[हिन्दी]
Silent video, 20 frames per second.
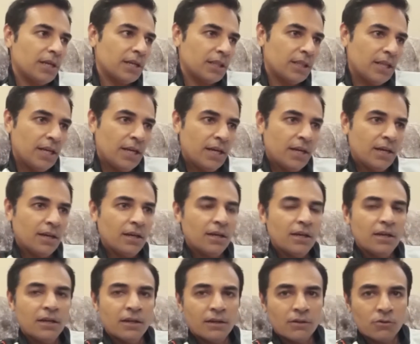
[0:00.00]
देखते
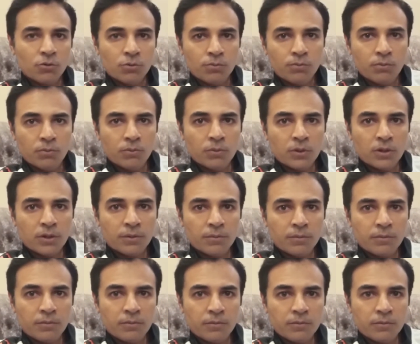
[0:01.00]
हैं